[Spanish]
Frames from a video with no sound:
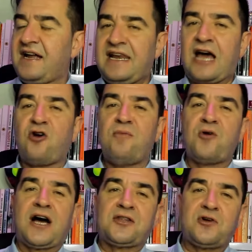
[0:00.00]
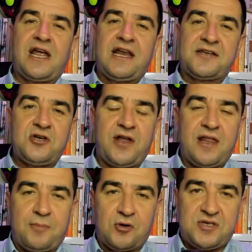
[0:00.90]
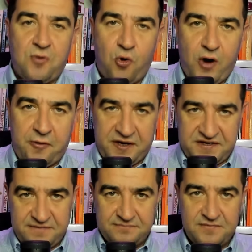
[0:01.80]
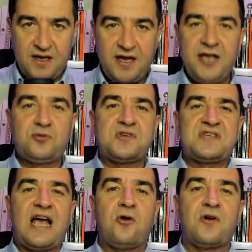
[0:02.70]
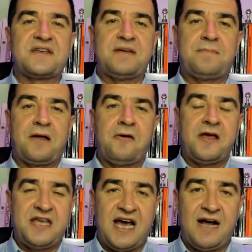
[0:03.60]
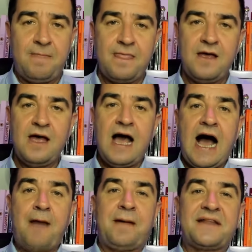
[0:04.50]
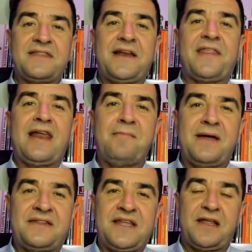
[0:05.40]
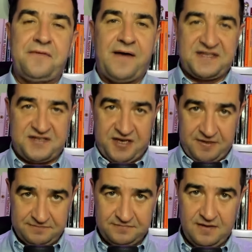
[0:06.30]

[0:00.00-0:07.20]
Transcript: la convocatoria de elecciones del próximo jueves. Esto es algo que se preveía a partir de la embestida de Fasi.